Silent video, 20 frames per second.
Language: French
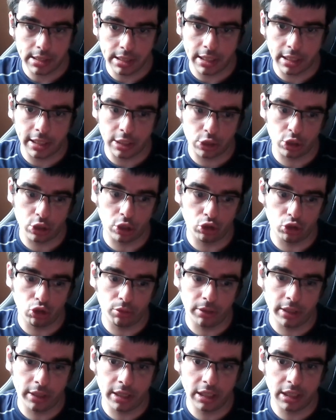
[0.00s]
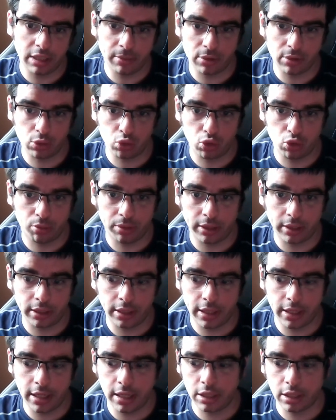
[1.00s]
questions de deux balles, qui passe toujours
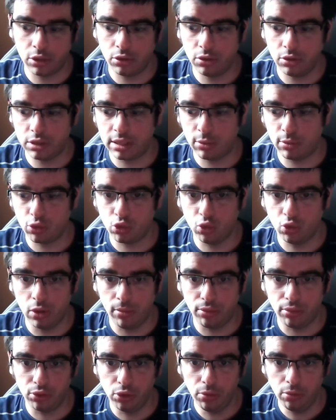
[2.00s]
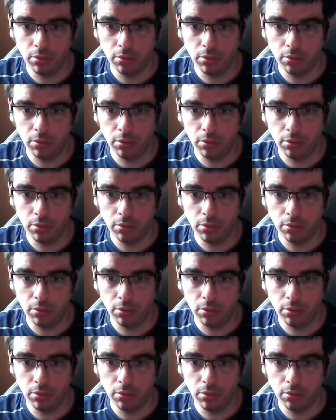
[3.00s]
pareil, que ça me saoule un peu